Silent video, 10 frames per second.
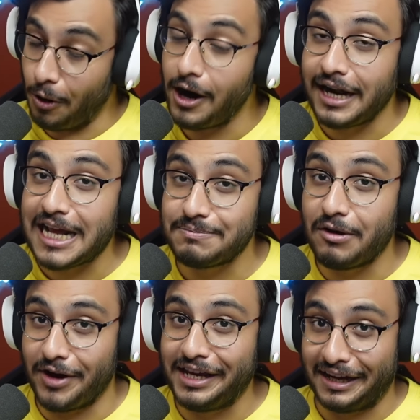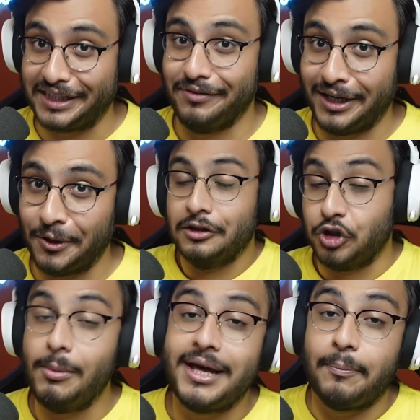और आज मैं वही करने वाला हूँ
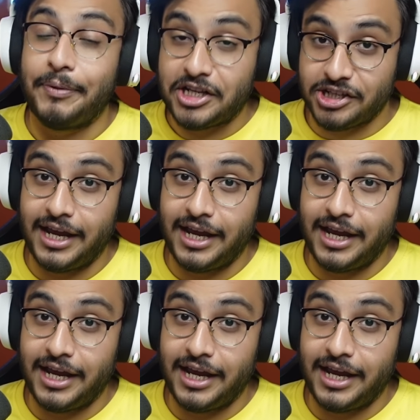तो मैंने पिछले